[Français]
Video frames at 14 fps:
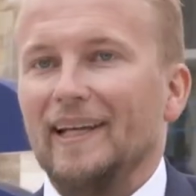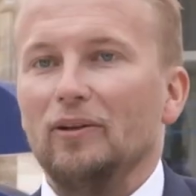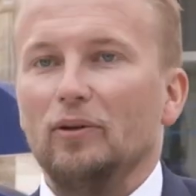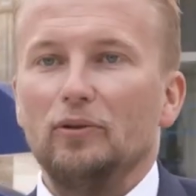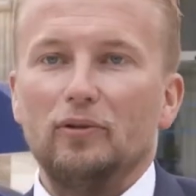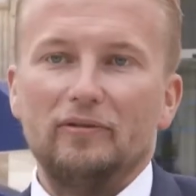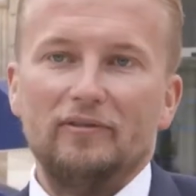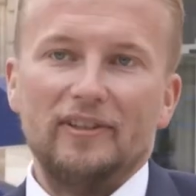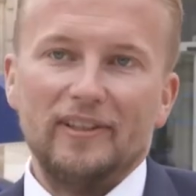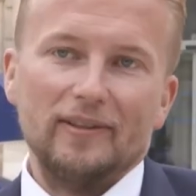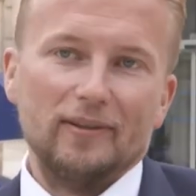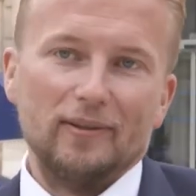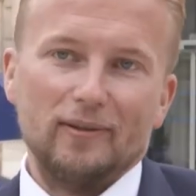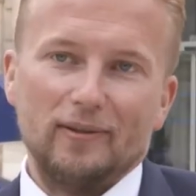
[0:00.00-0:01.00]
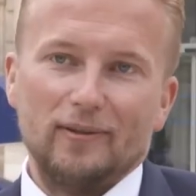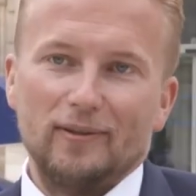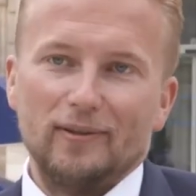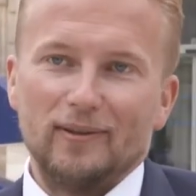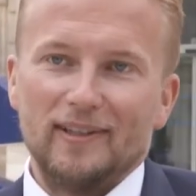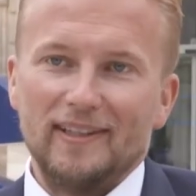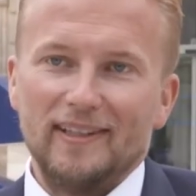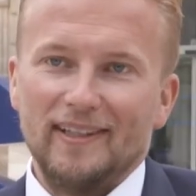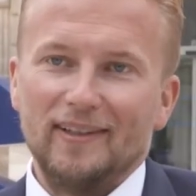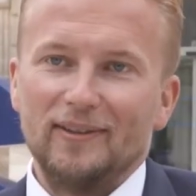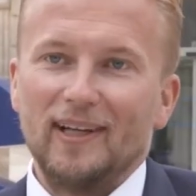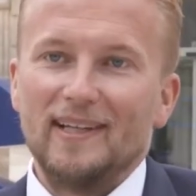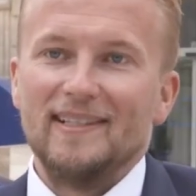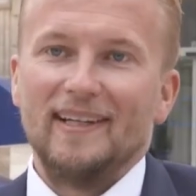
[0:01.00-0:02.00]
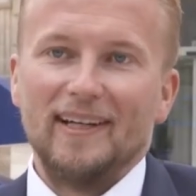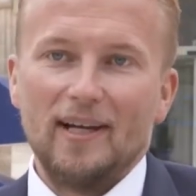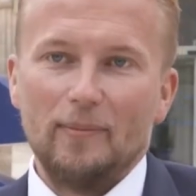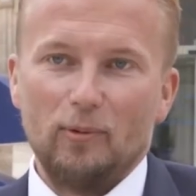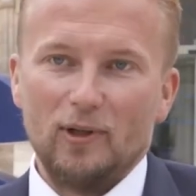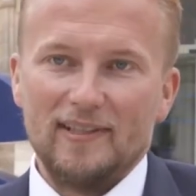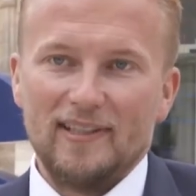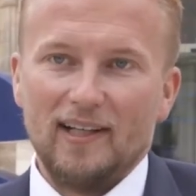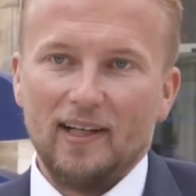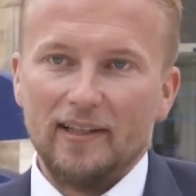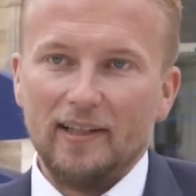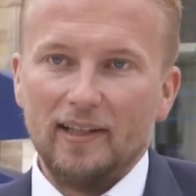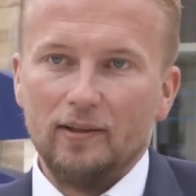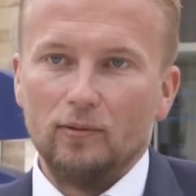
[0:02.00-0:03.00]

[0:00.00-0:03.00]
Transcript: cadre de vie qui est très agréable pour les salariés.